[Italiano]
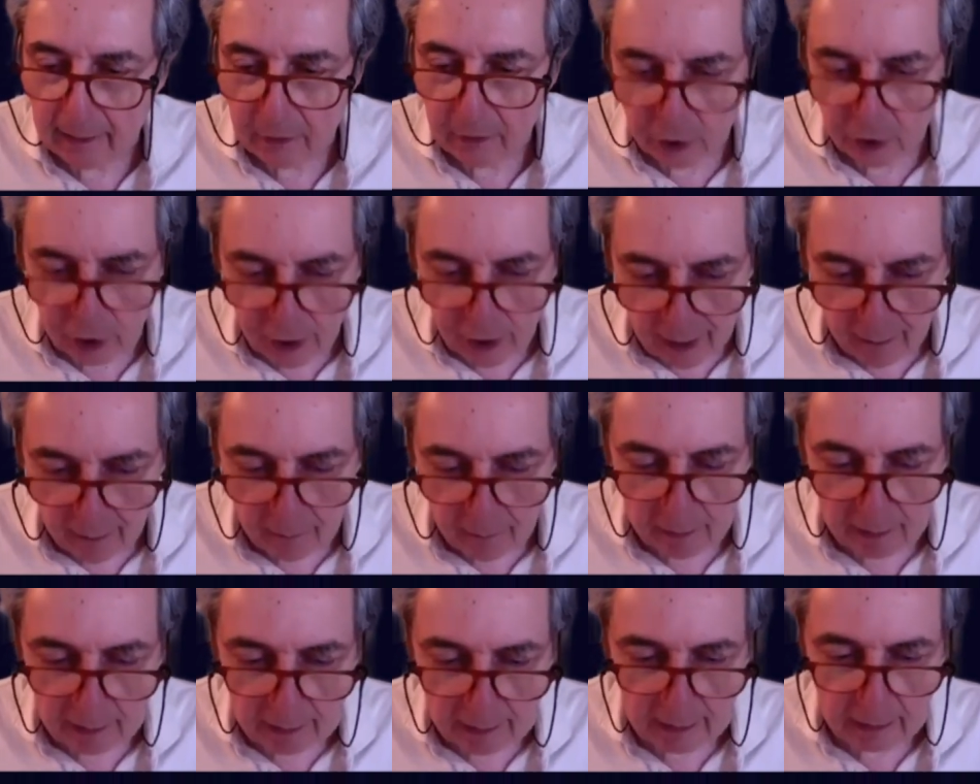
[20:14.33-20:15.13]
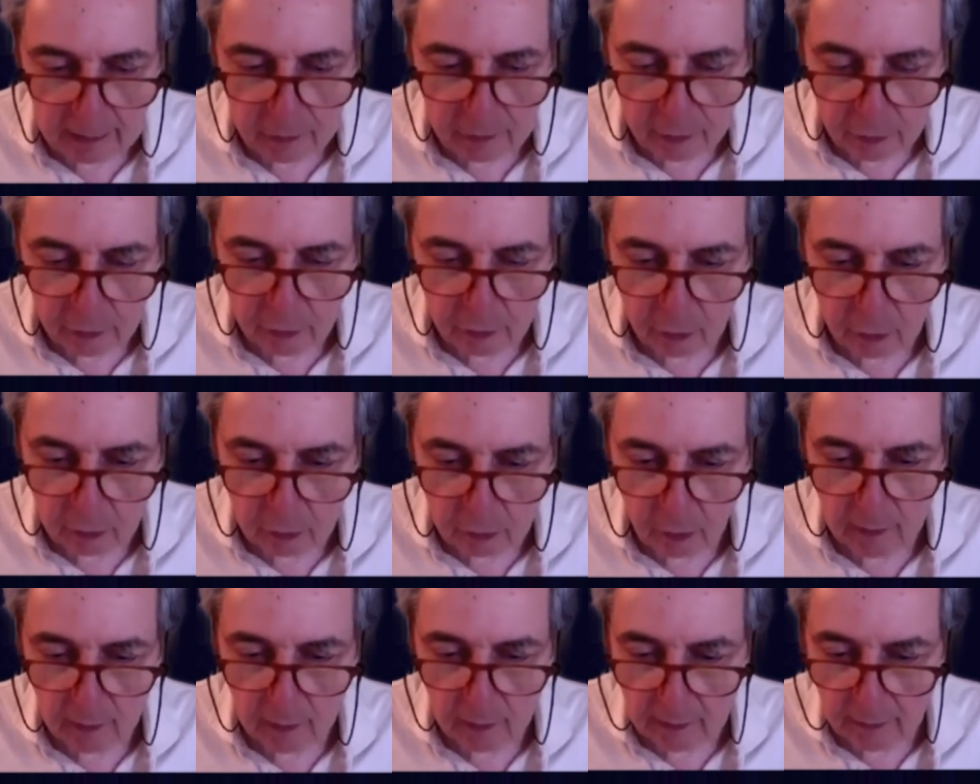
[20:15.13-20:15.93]
c'è perché ci
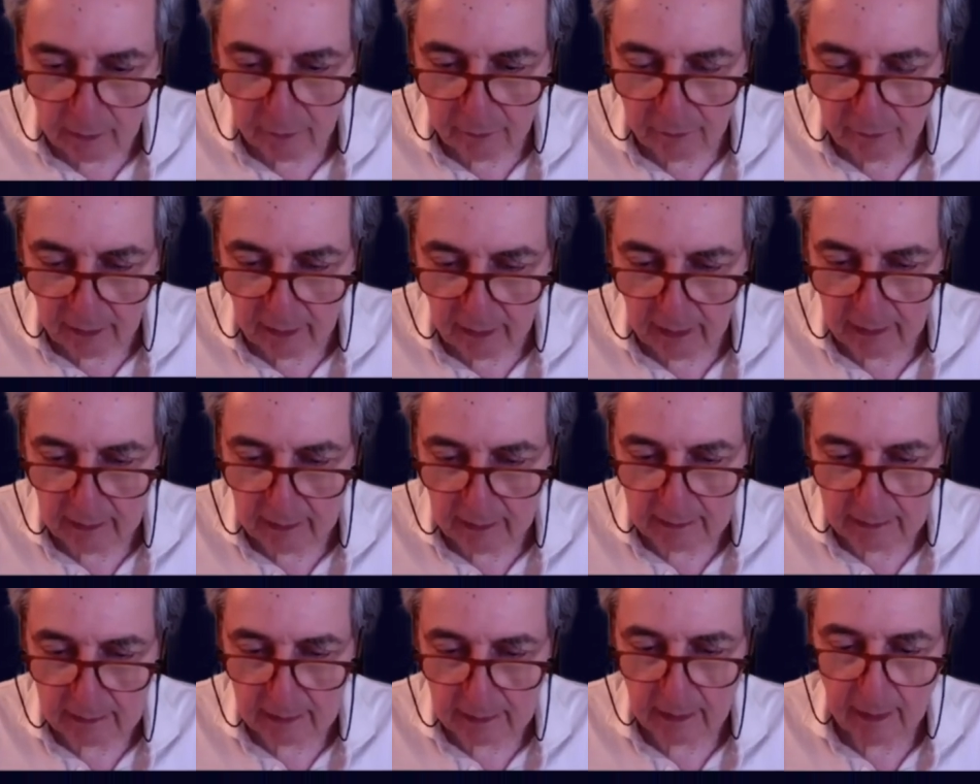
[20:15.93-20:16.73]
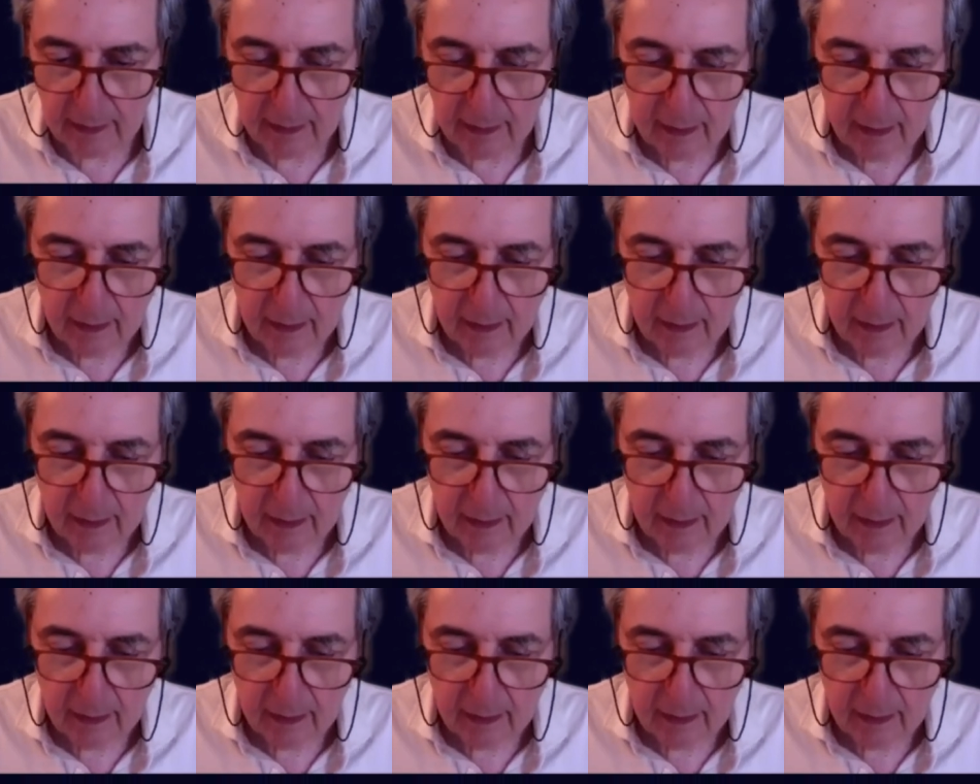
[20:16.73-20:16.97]
sono le differenze.